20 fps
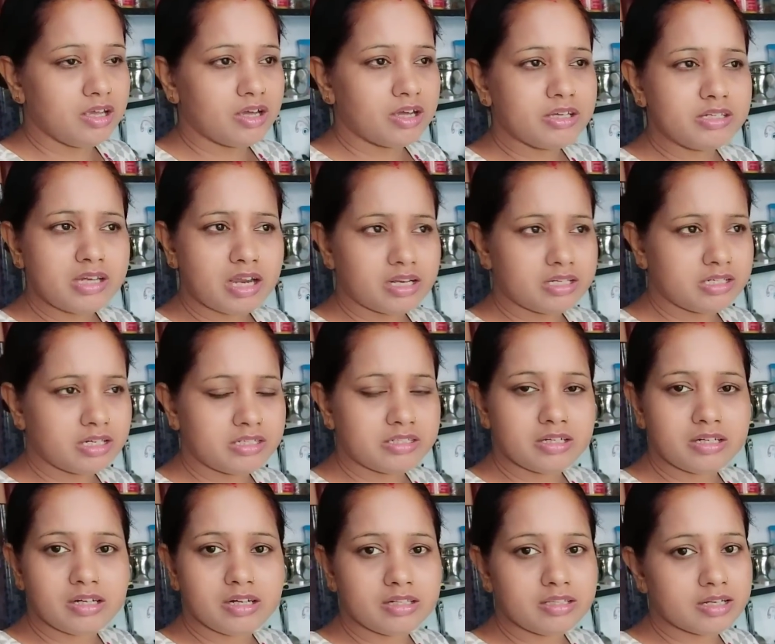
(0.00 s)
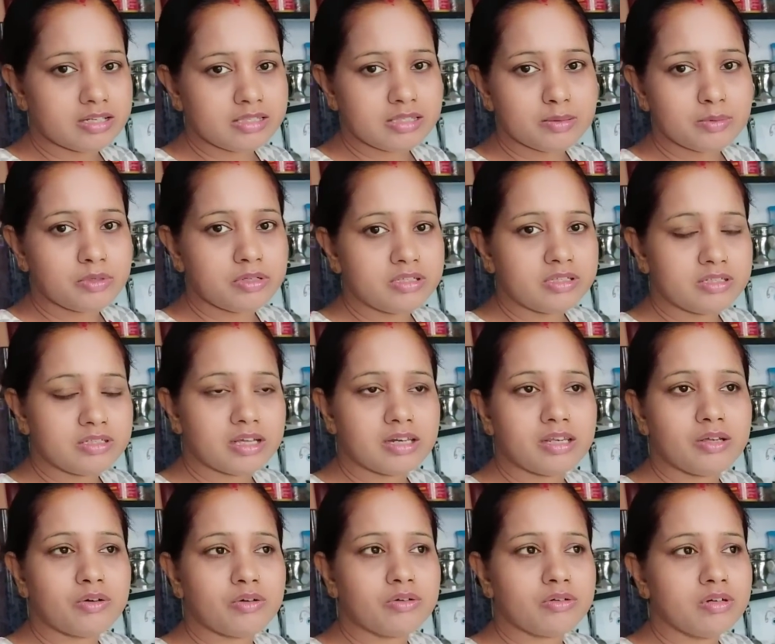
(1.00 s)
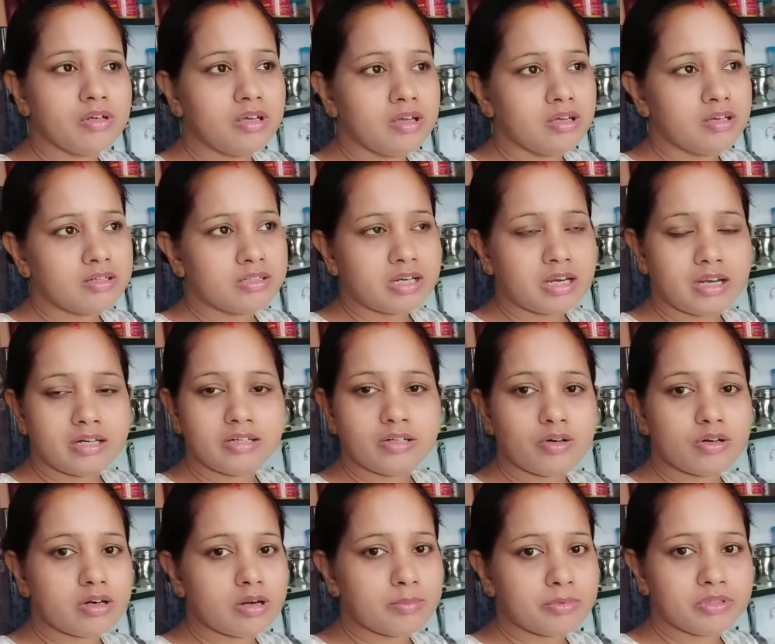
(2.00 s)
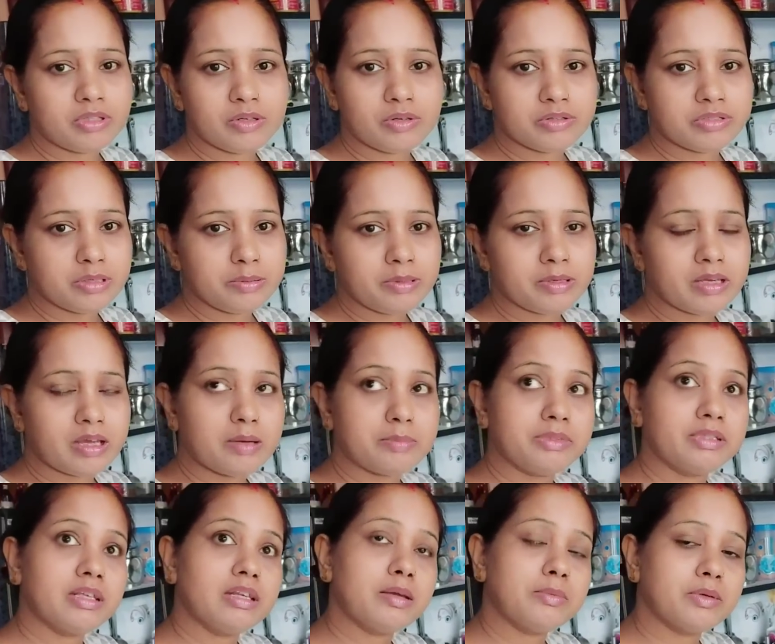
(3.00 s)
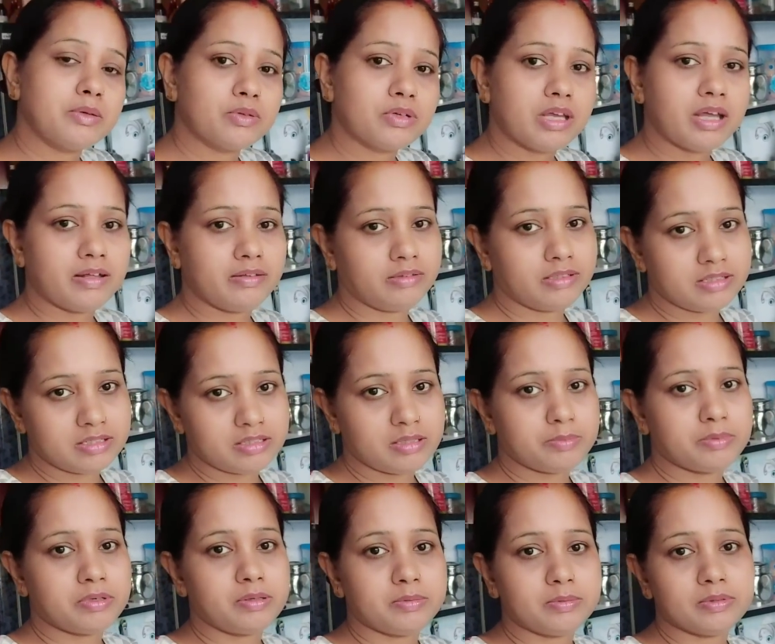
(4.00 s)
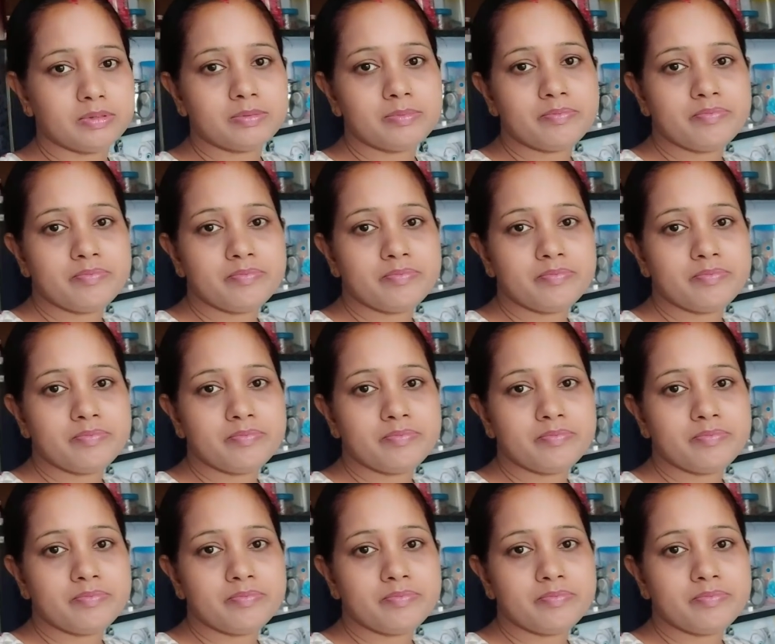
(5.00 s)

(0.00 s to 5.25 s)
ওই সাড়ে সাতটা নাগাদ আসতে বলেছি তাহলে ওর সাড়ে আটটা নটার মধ্যে হয়ে যাবে আমি তাহলে আবার ওকে আনতে যেতে পারবো